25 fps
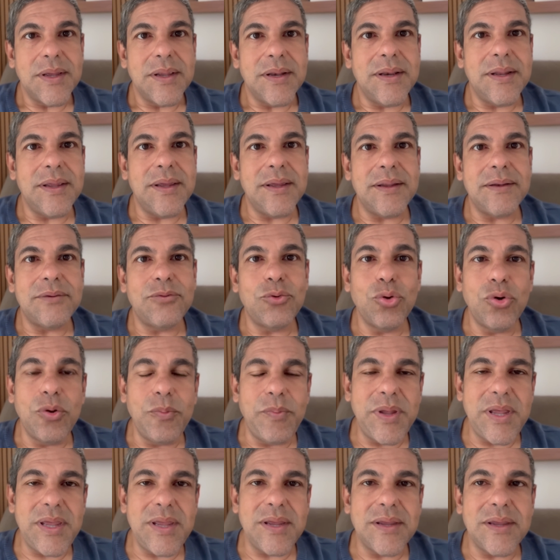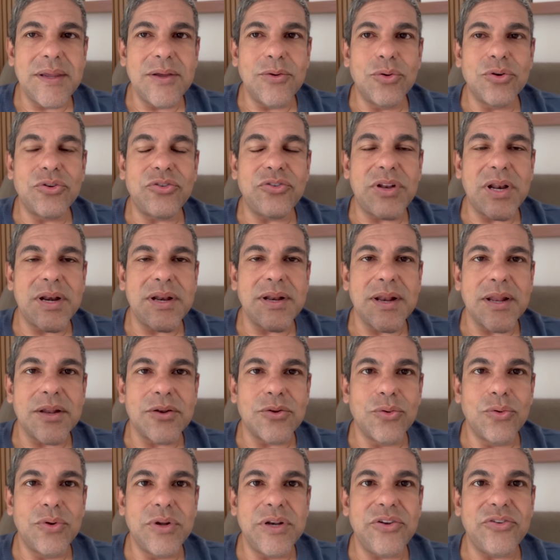Né? Tudo bem que outros
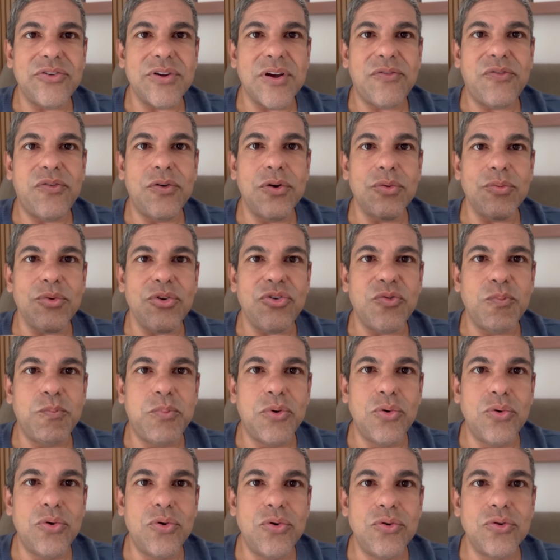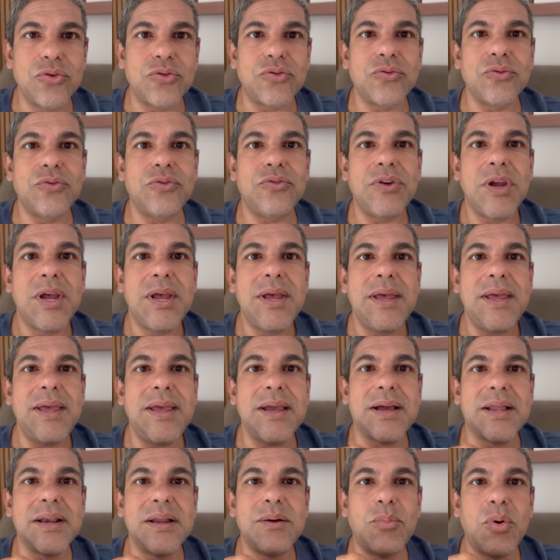treinadores já foram expulsos,
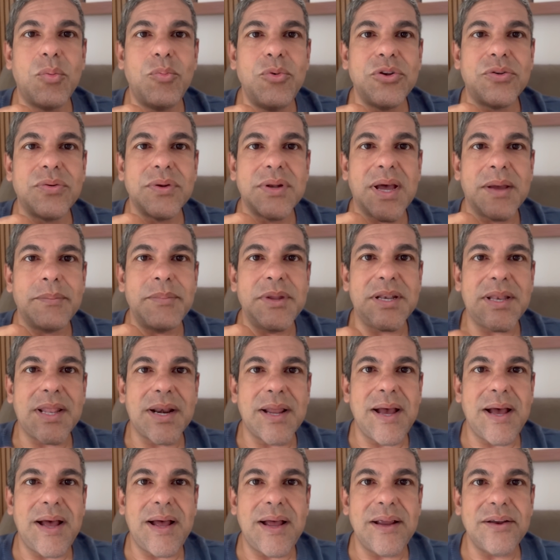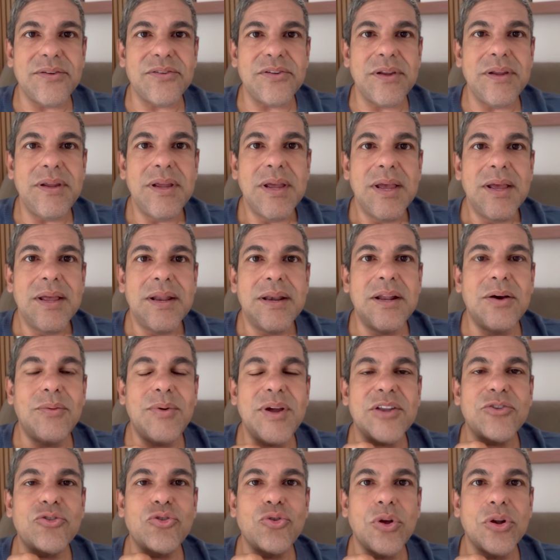reclamam muito da arbitragem, não
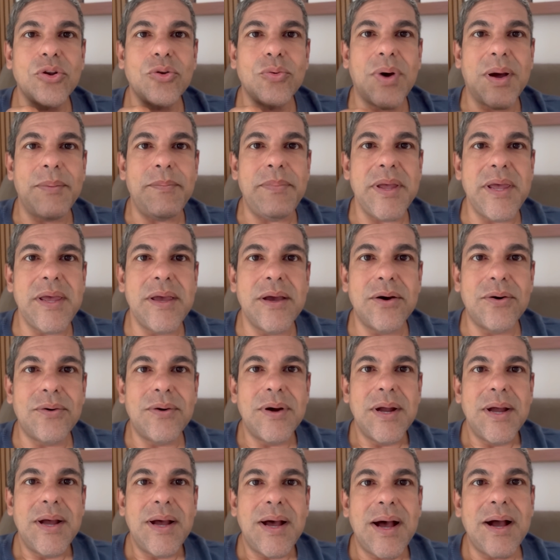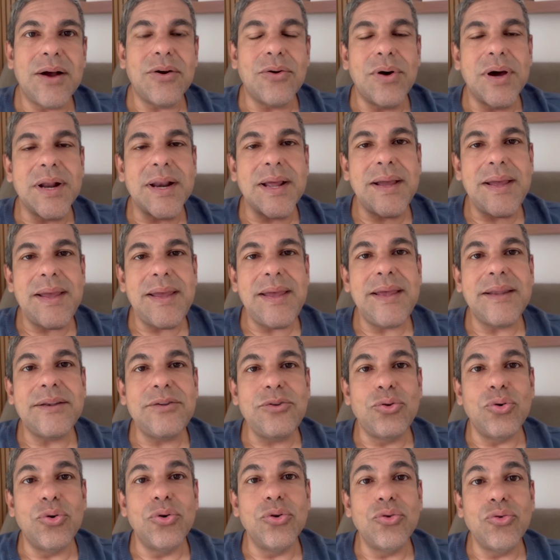é só do Abel, agora é
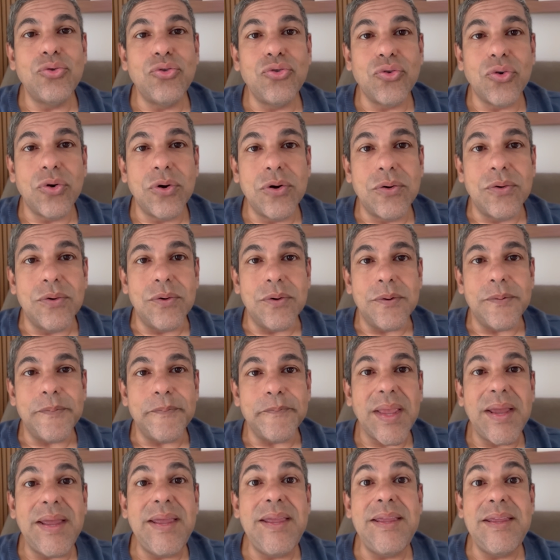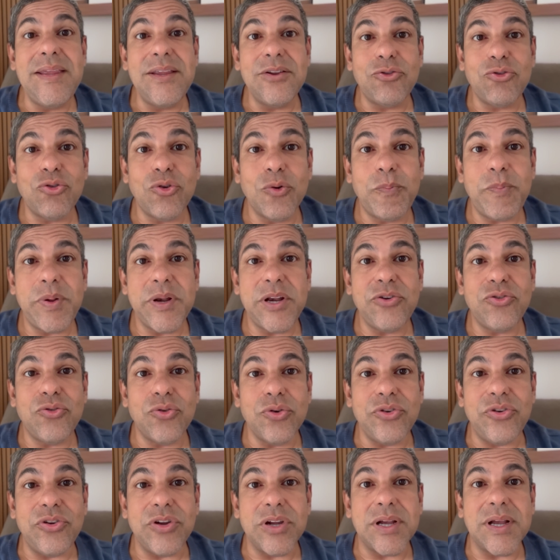todo o jogo. E isso
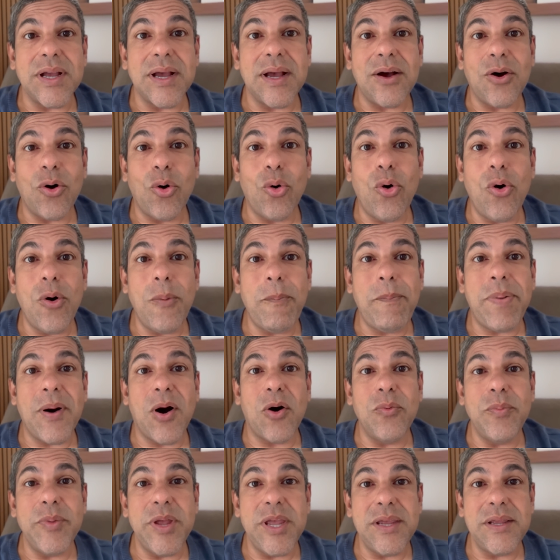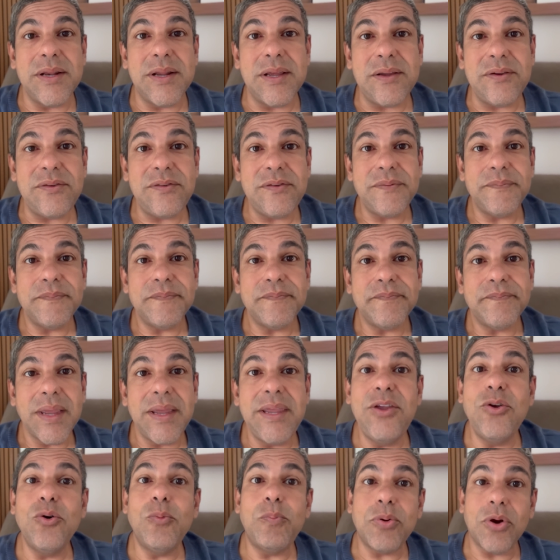prejudica o Palmeiras
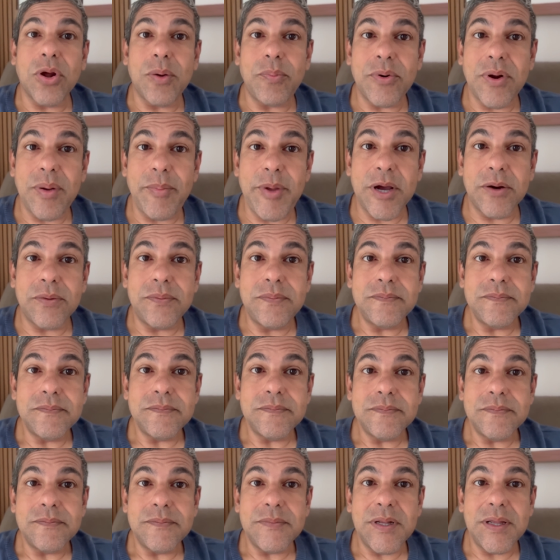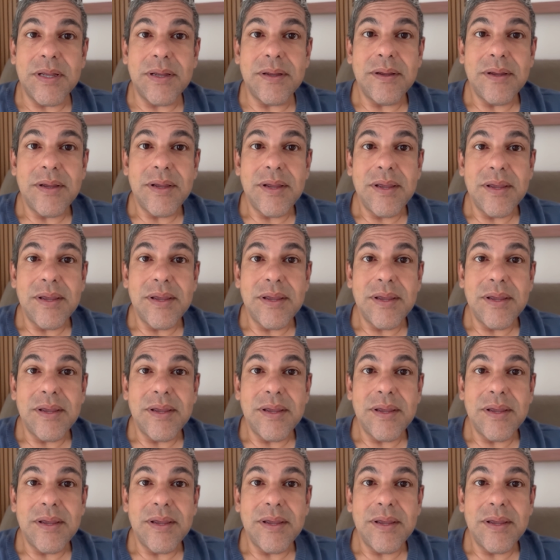e o próprio Abel, né?